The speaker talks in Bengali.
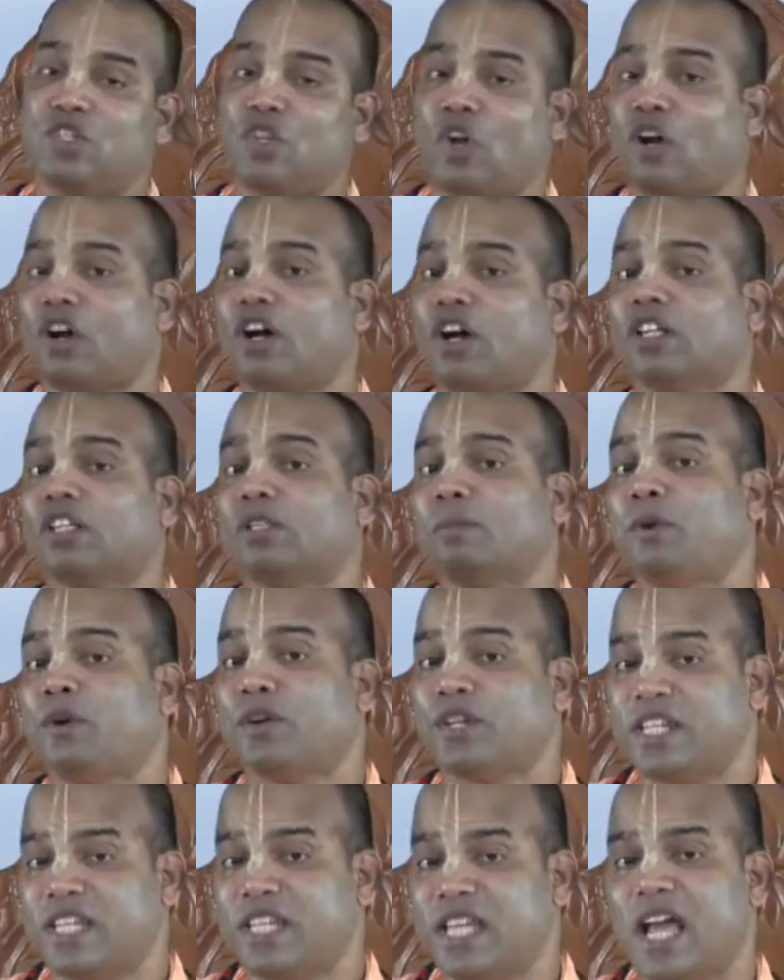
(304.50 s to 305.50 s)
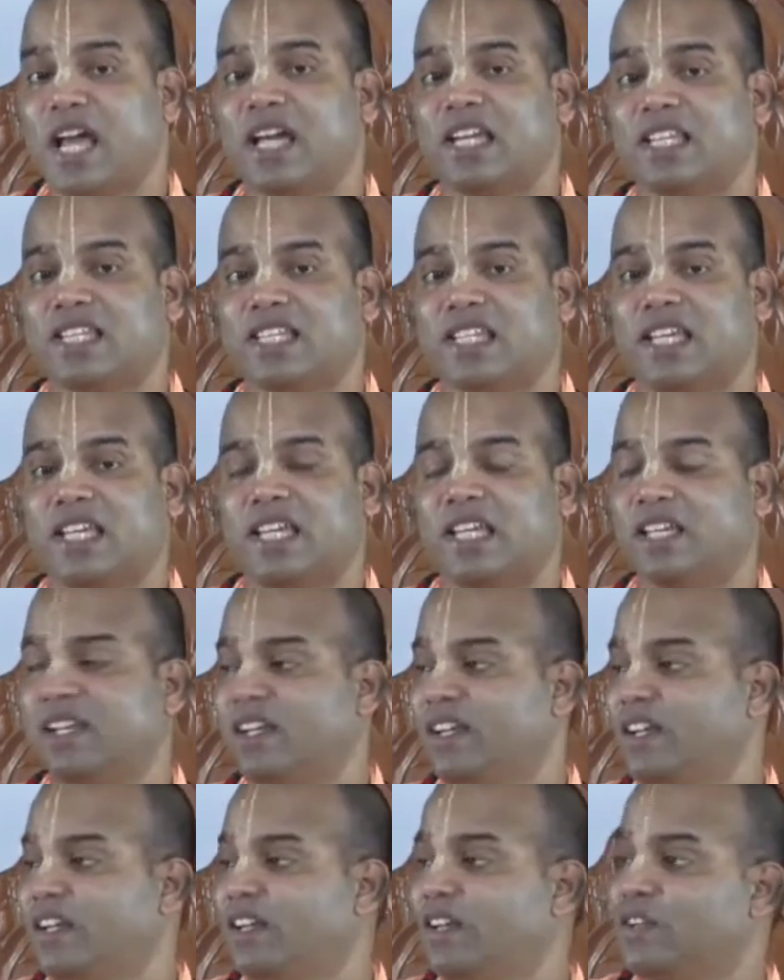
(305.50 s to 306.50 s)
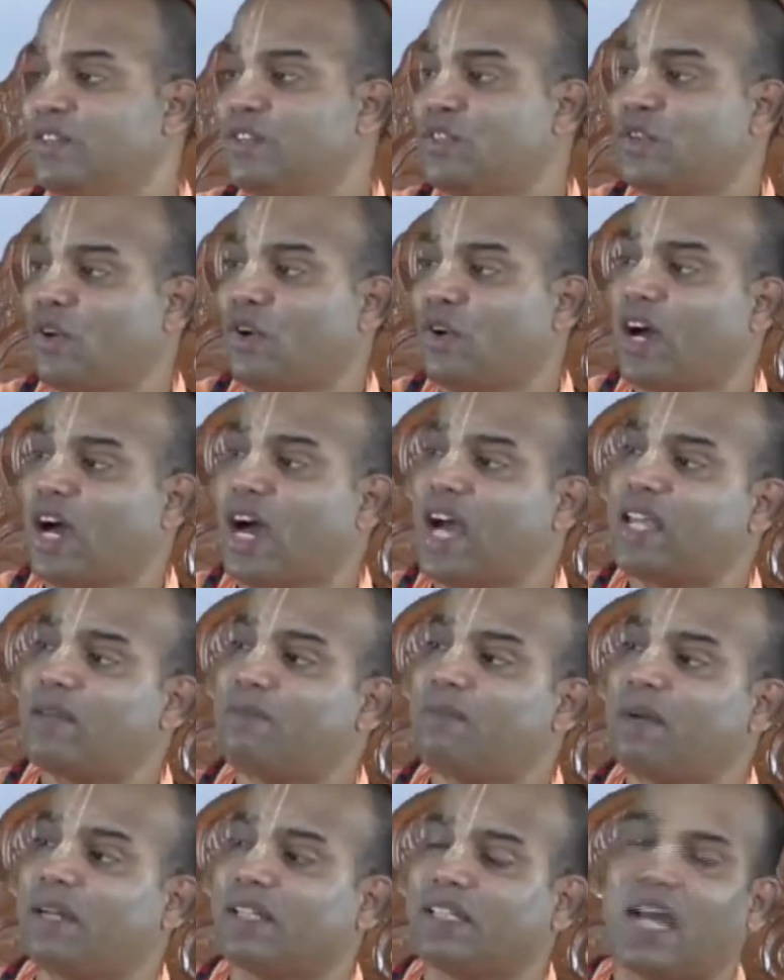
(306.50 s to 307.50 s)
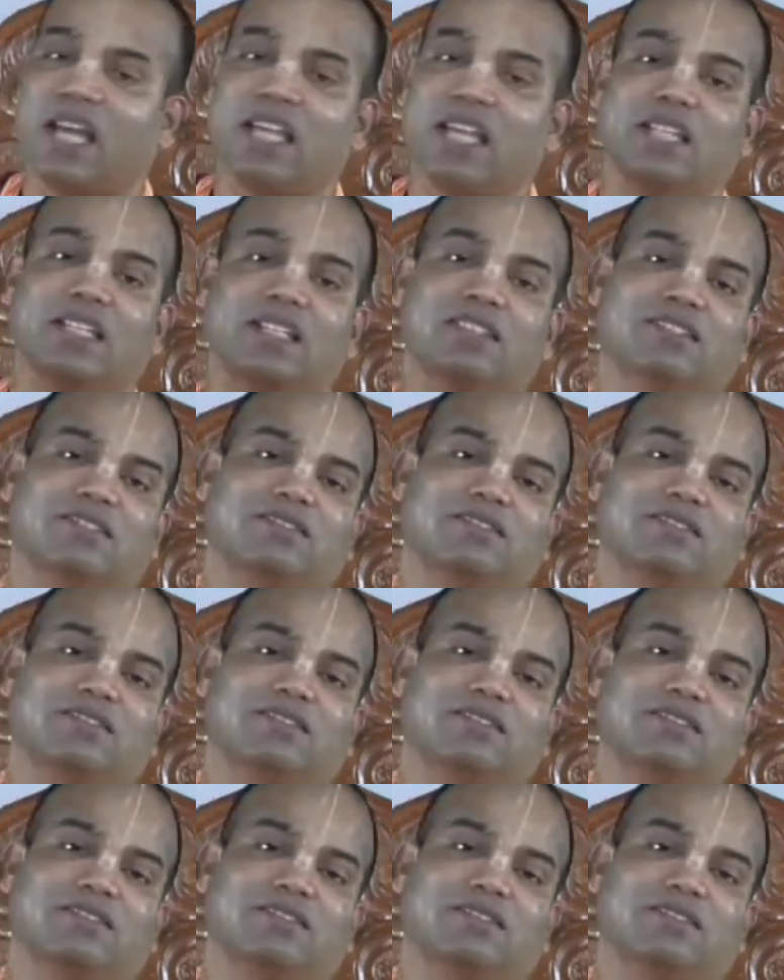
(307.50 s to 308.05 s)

জগৎ ভরিয়া গেছে জগাই মাধাই